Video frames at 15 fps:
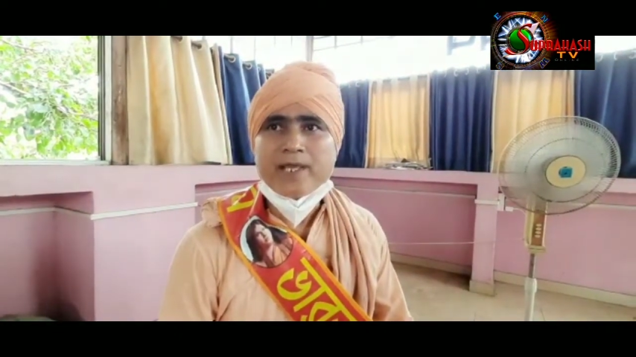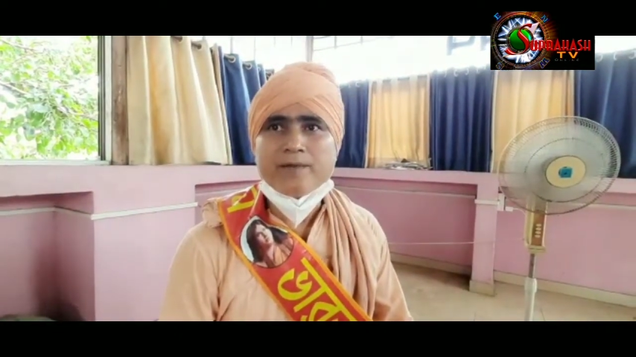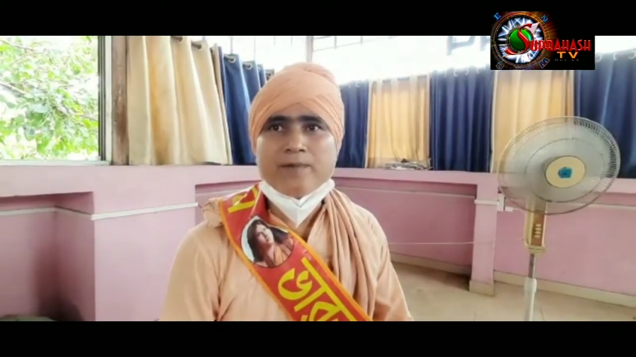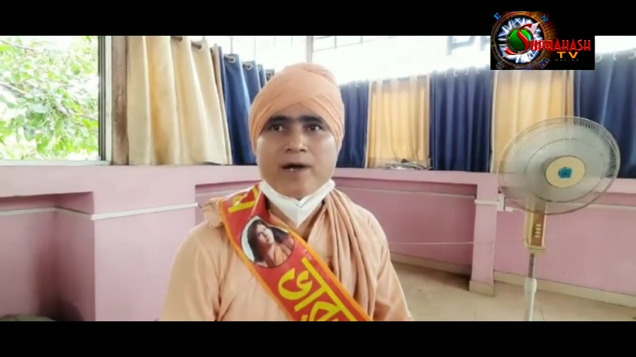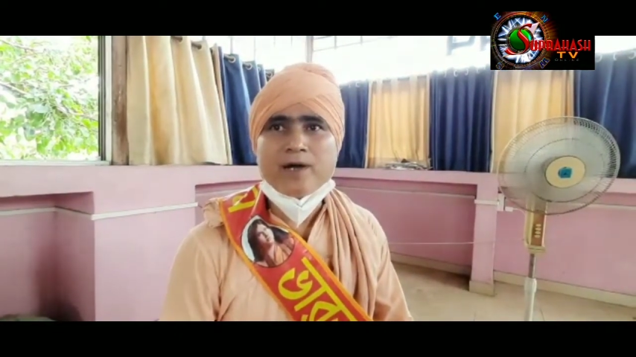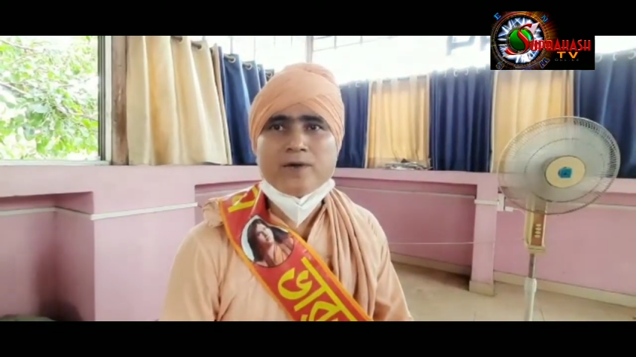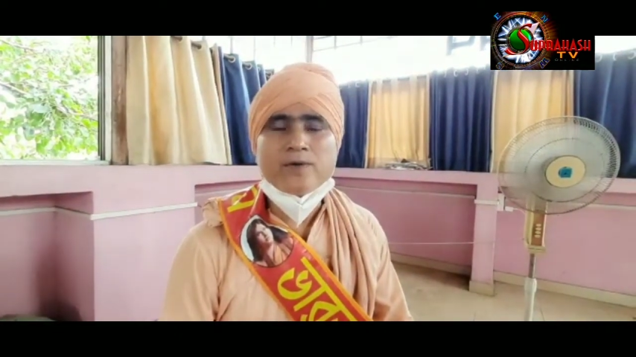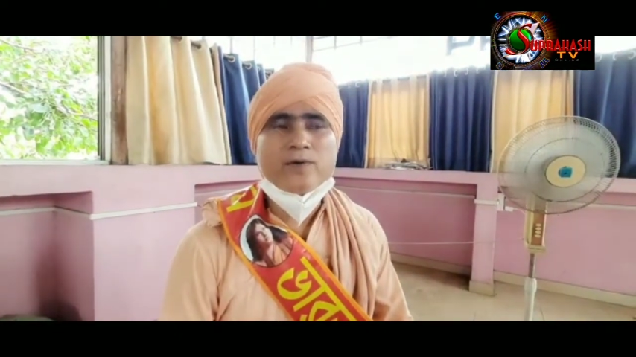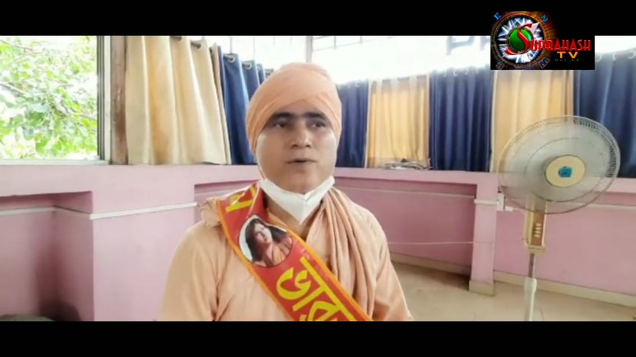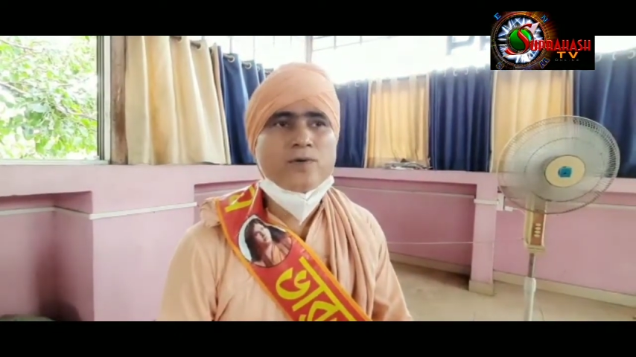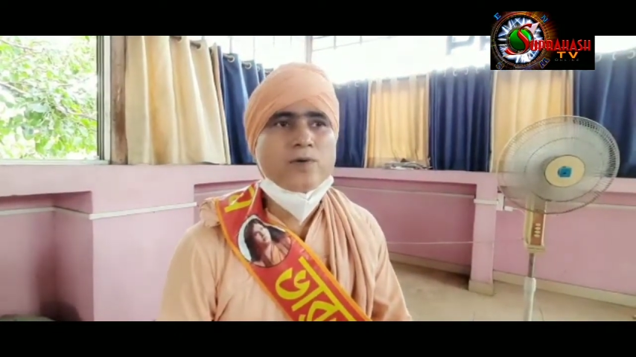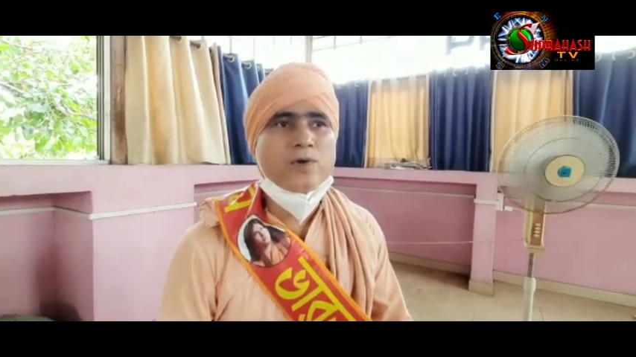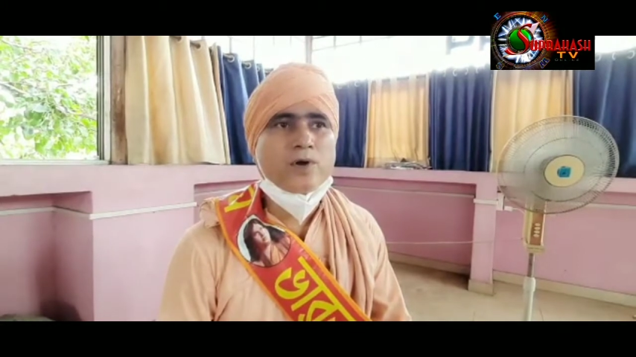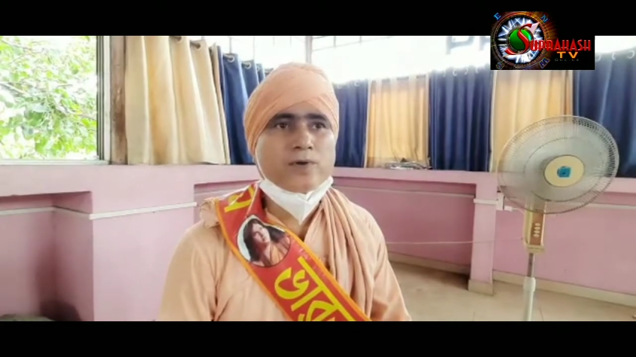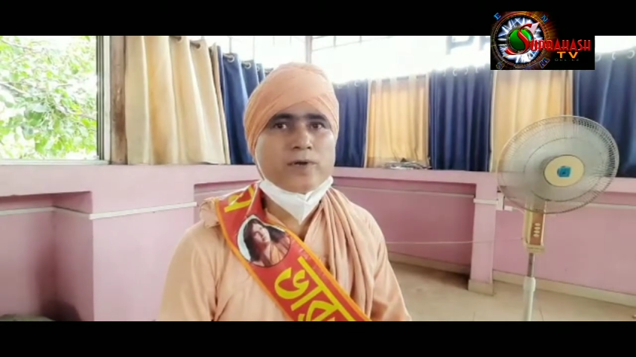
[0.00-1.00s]
এবং
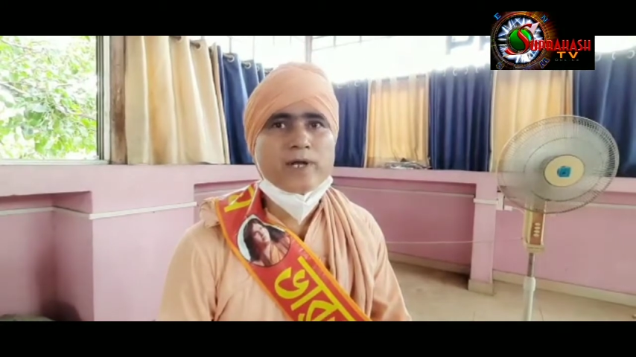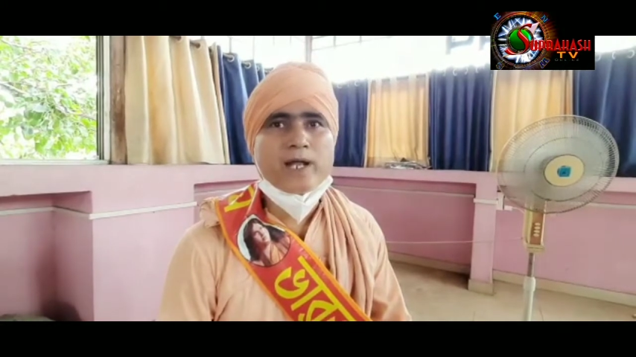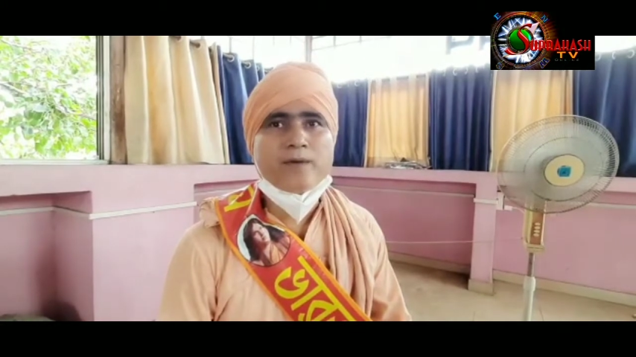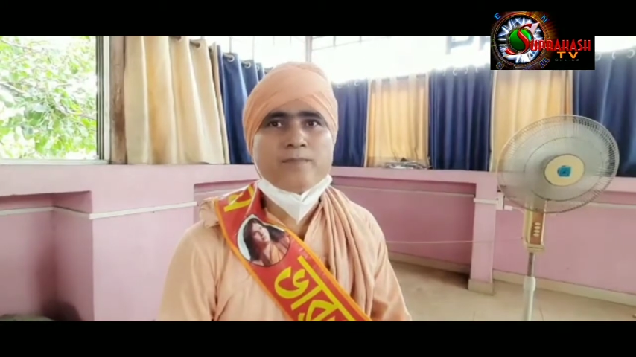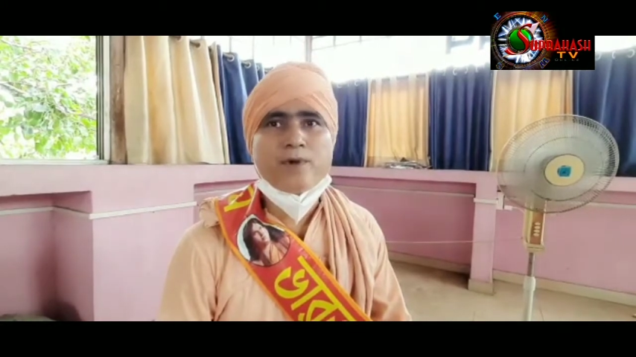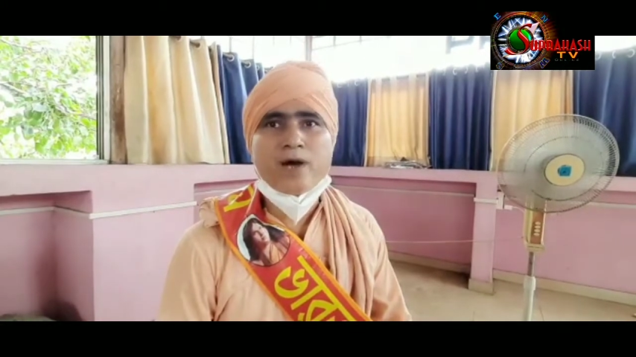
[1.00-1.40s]
করোনা